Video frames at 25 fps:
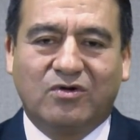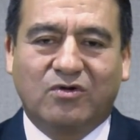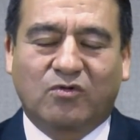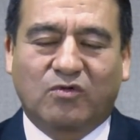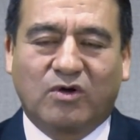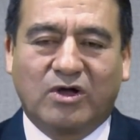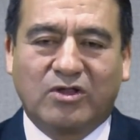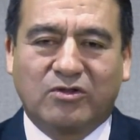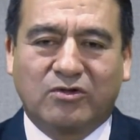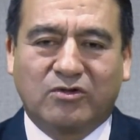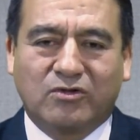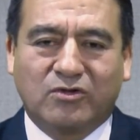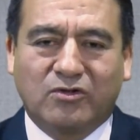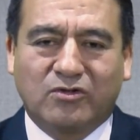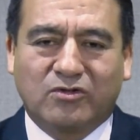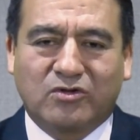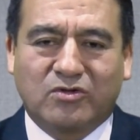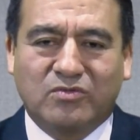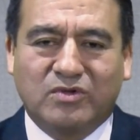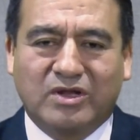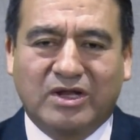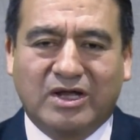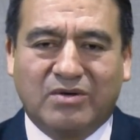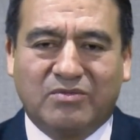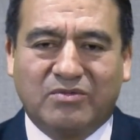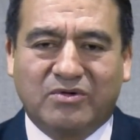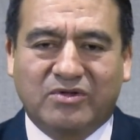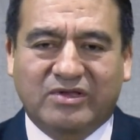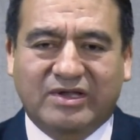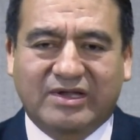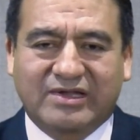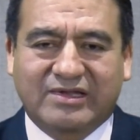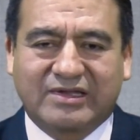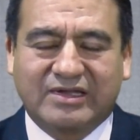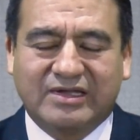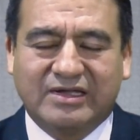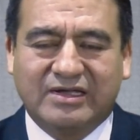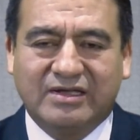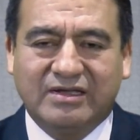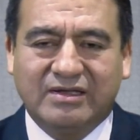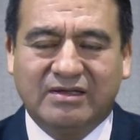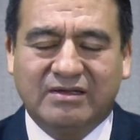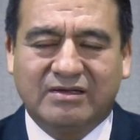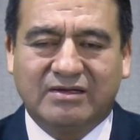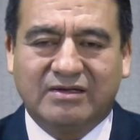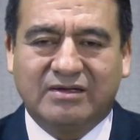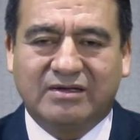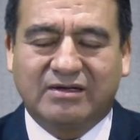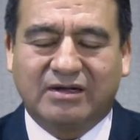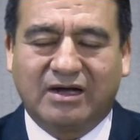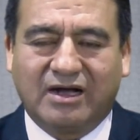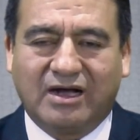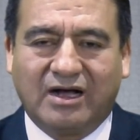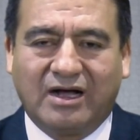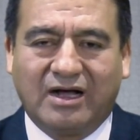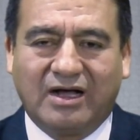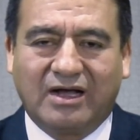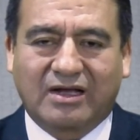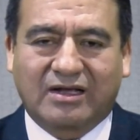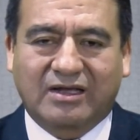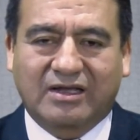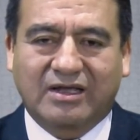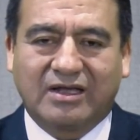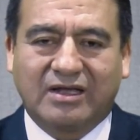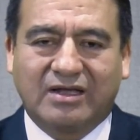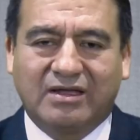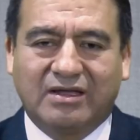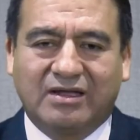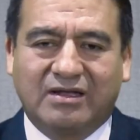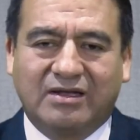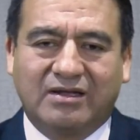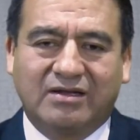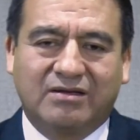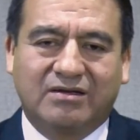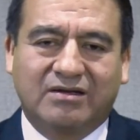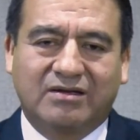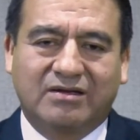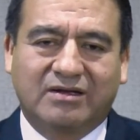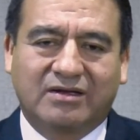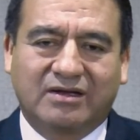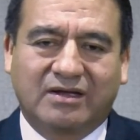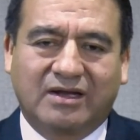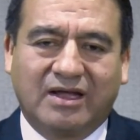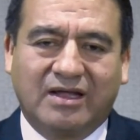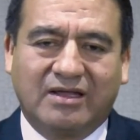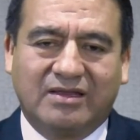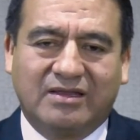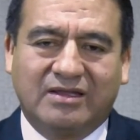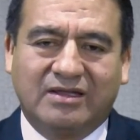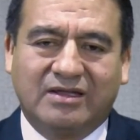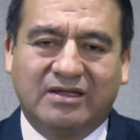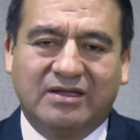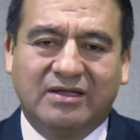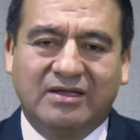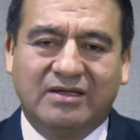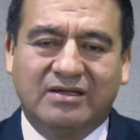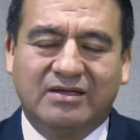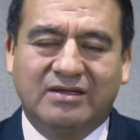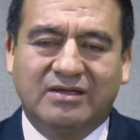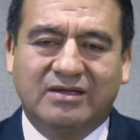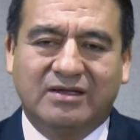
Cuando nosotros miramos así, ah, qué grande ¿eh?